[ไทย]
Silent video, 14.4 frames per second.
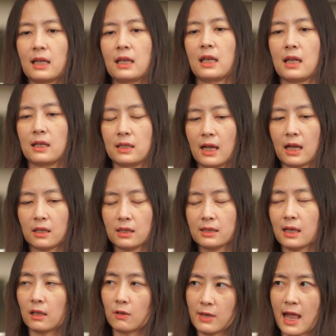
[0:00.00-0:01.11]
ยเองเนี่ยค่ะ เนื่อง
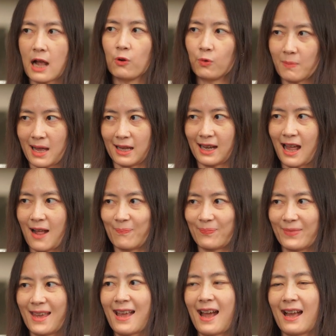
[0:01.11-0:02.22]
จากเราแยกกฎหมายกัน
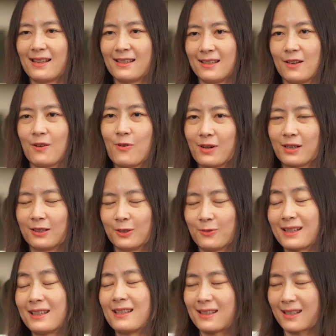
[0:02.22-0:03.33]
ICO คือตั
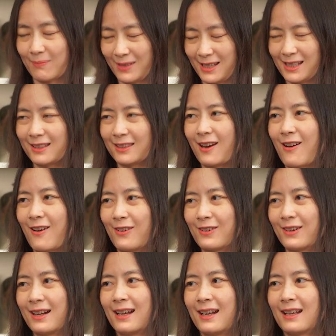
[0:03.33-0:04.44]
วสินทรัพย์ดิจิทัล
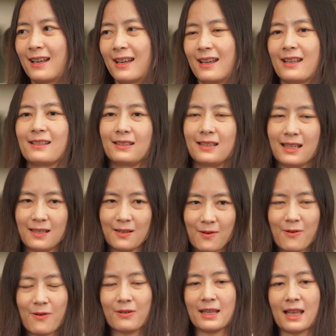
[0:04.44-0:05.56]
STO
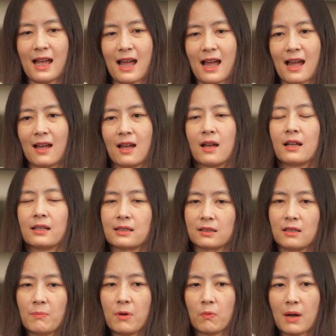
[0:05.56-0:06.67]
เนี่ยค่ะจะ
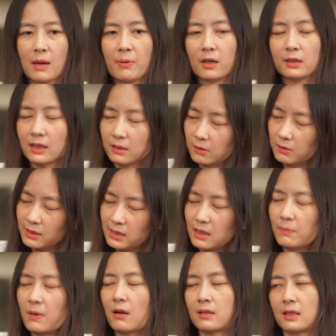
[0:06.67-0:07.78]
ต้องบอกว่าพอเทคโนโลยี
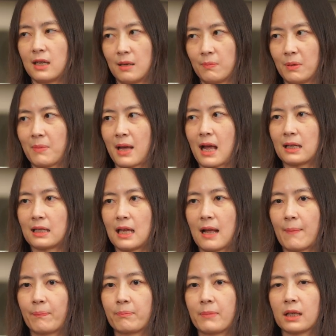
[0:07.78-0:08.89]
บล็อกเชนมันมาเนี่
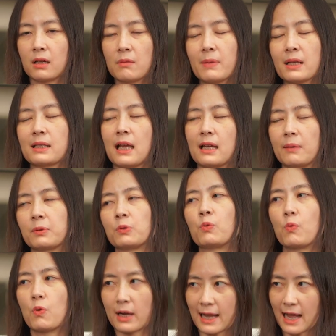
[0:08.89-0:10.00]
ยมันก็มาใช้กับทุก
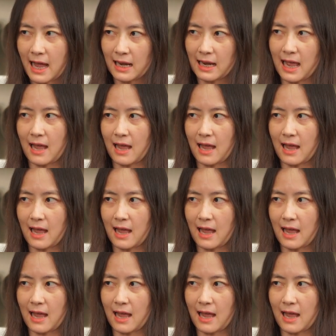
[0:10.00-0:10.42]
วงการแห